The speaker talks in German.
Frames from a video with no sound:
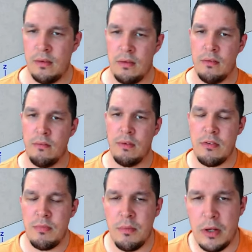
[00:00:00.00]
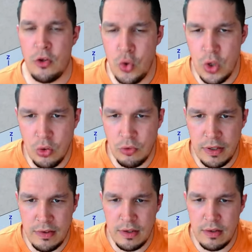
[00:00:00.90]
Was man bei Türen und
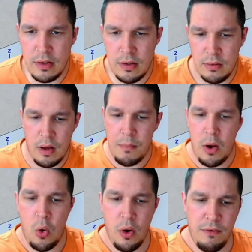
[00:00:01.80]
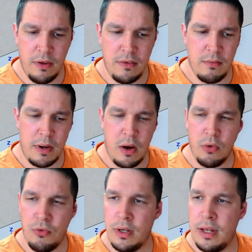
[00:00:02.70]
Fenstern am häufigsten
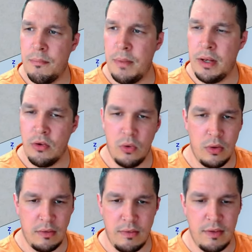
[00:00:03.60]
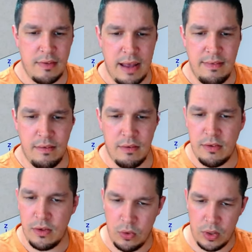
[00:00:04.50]
braucht für ein Element, und das ist das Einzige, was
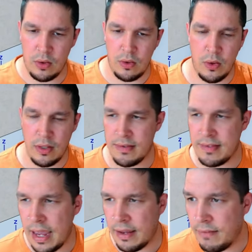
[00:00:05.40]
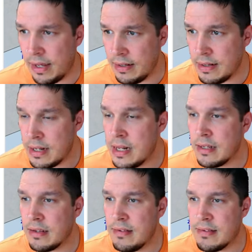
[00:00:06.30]
ich euch heute zeigen werde,
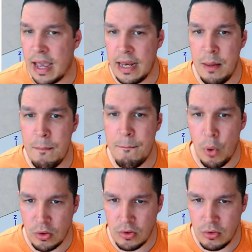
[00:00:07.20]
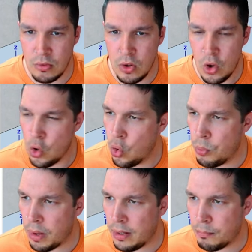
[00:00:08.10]
das ist eine Box.
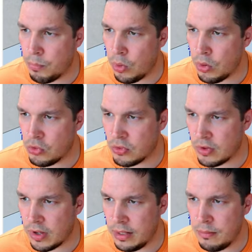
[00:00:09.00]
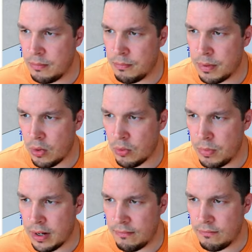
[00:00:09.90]
Um eine Box zu zeichnen, braucht
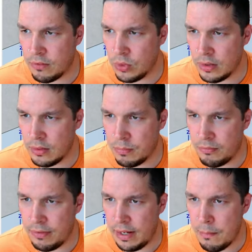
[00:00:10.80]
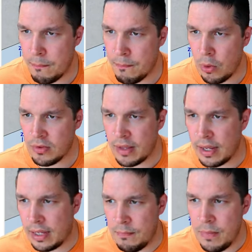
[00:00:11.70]
man einfach nur den Befehl Box
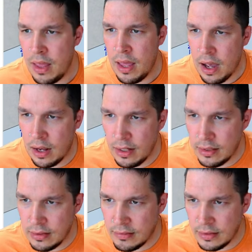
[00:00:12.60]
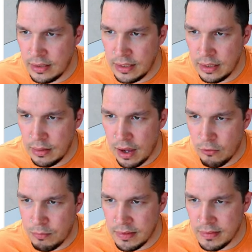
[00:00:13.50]
eingeben. Allerdings hier
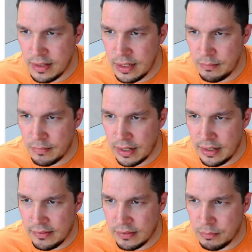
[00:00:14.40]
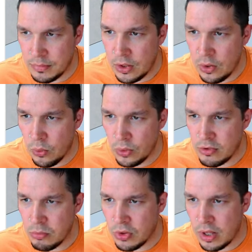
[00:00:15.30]
aufpassen im 3D-Skript und es
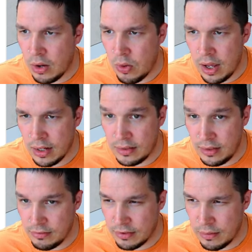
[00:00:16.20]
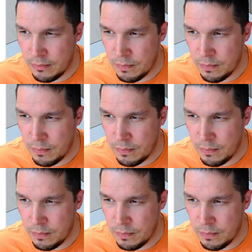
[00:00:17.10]
muss auch aktiv sein.